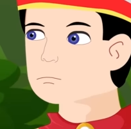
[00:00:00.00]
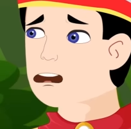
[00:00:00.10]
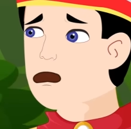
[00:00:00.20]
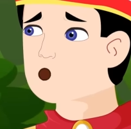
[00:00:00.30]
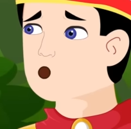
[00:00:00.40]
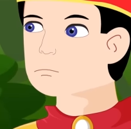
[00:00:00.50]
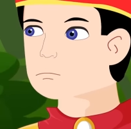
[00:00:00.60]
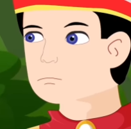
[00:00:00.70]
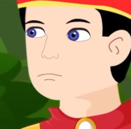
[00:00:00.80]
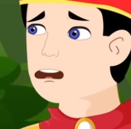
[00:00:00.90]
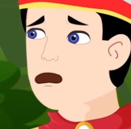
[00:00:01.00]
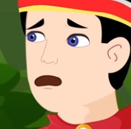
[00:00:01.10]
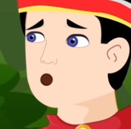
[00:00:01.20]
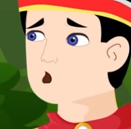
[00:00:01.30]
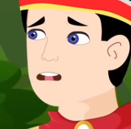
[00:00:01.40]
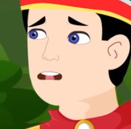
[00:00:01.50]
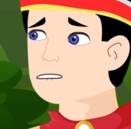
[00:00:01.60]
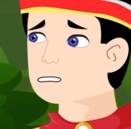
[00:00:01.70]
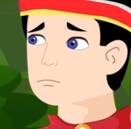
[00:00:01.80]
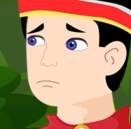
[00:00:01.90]
ওই দেখো একটা
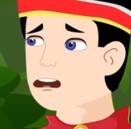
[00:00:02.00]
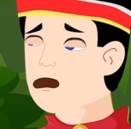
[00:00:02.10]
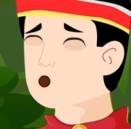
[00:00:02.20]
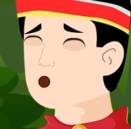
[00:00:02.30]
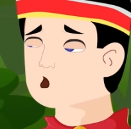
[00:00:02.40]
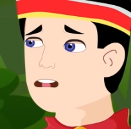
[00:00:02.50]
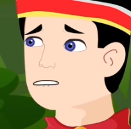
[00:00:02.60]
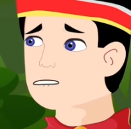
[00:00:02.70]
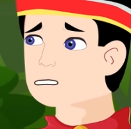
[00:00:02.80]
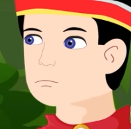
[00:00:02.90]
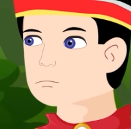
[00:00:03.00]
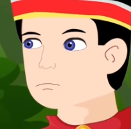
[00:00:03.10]
জলপরীকে মানুষ টেনে নিয়ে যাচ্ছে